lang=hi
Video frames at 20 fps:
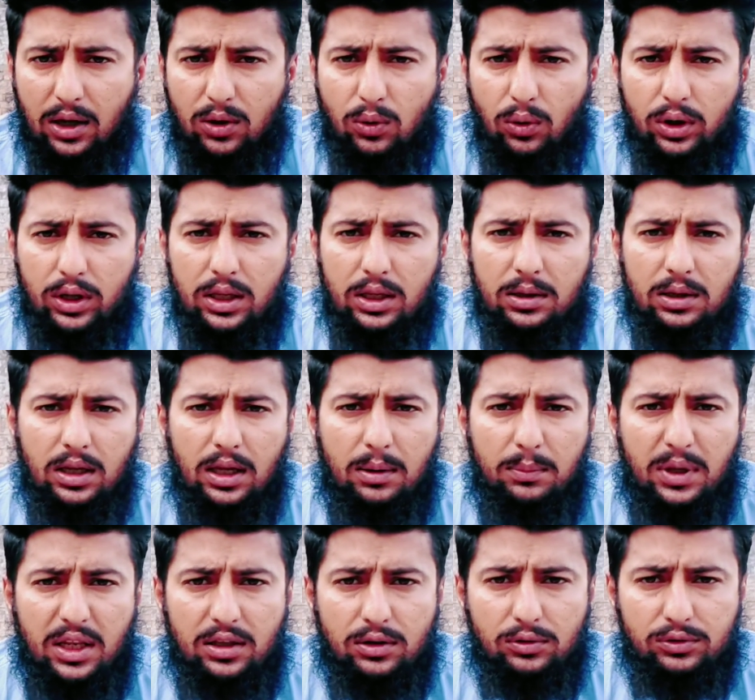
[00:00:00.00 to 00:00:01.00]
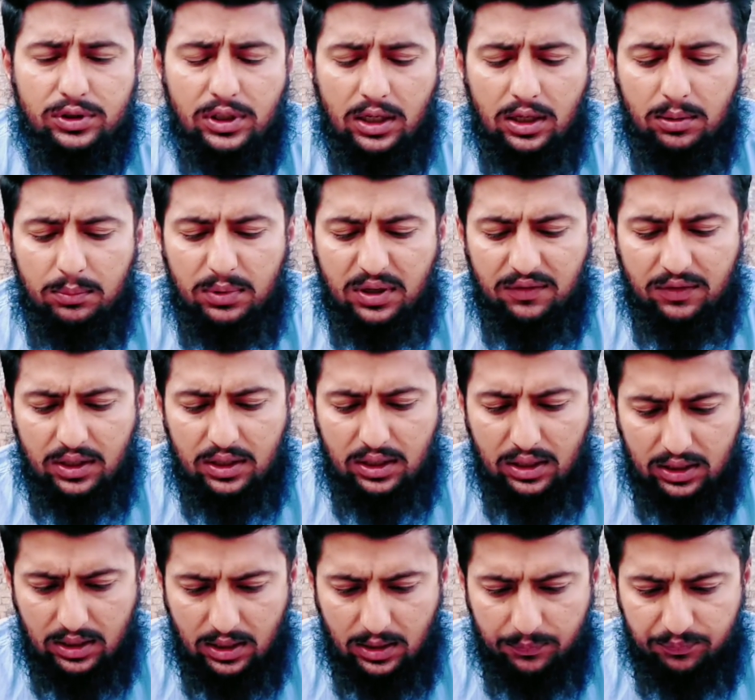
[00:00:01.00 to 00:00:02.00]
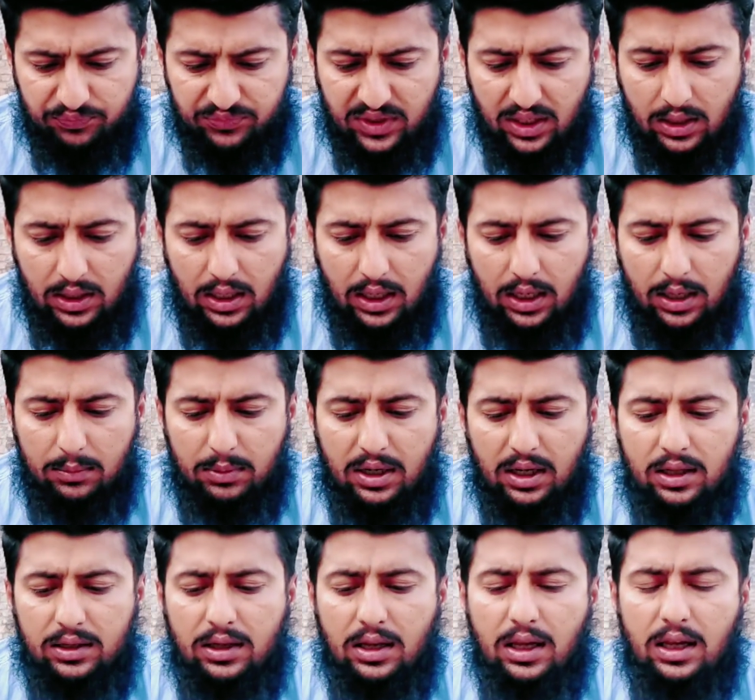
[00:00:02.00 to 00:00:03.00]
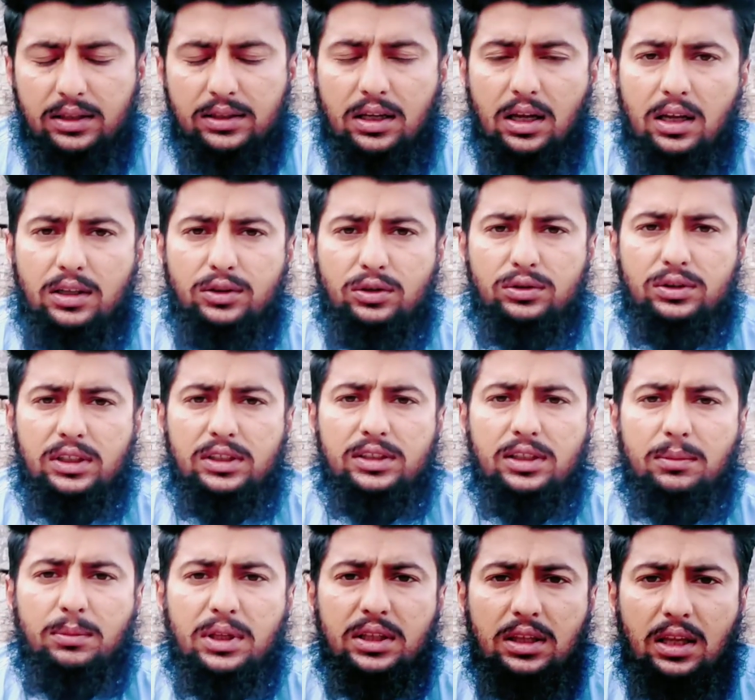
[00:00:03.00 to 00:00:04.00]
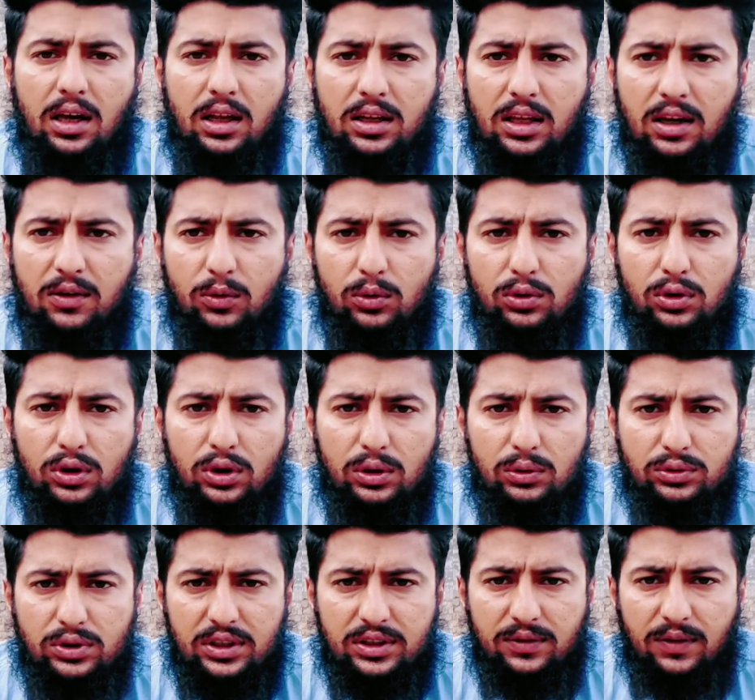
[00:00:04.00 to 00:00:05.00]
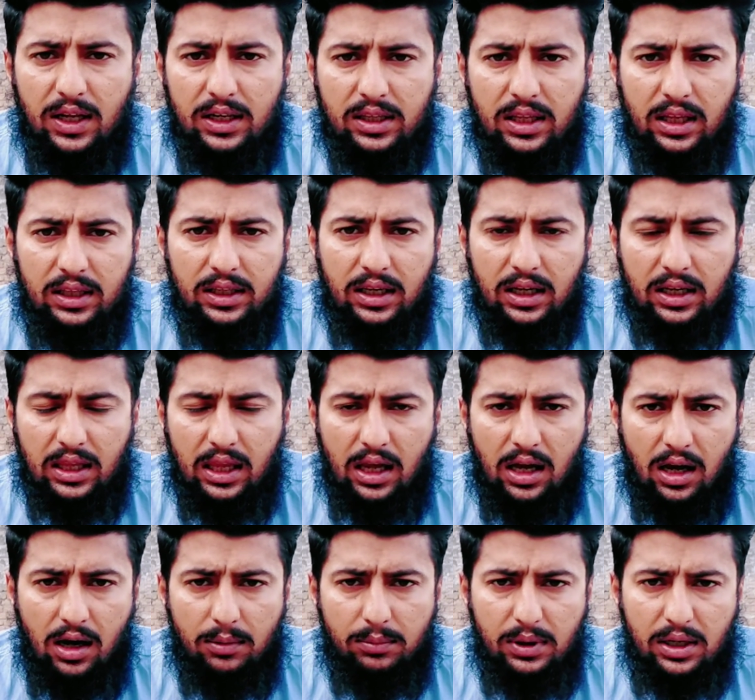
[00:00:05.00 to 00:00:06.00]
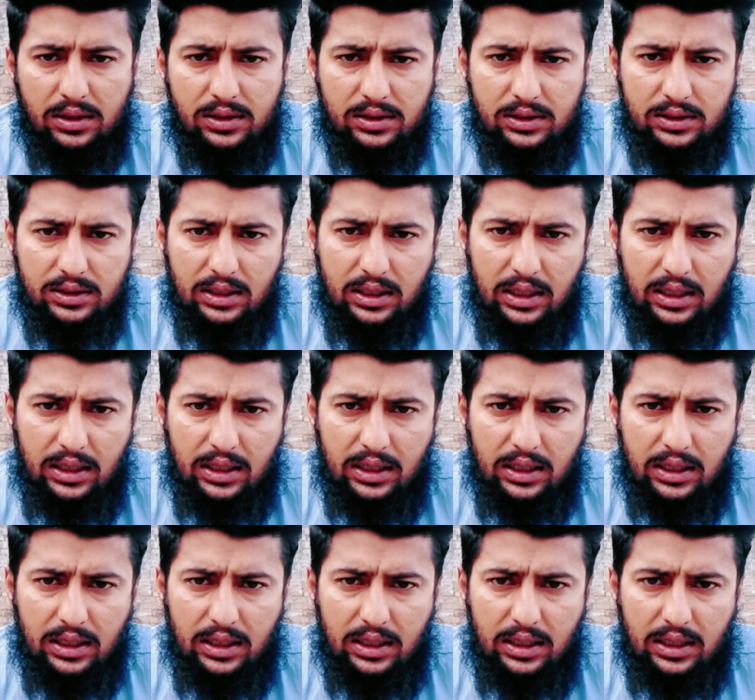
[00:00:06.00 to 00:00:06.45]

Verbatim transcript: कोई मेरी दूसरी बीवी नहीं है इमरान रियाज खान जो जलसे में तैयारियां उन्होंने उनसे सवाल किया जाए क्या आप आज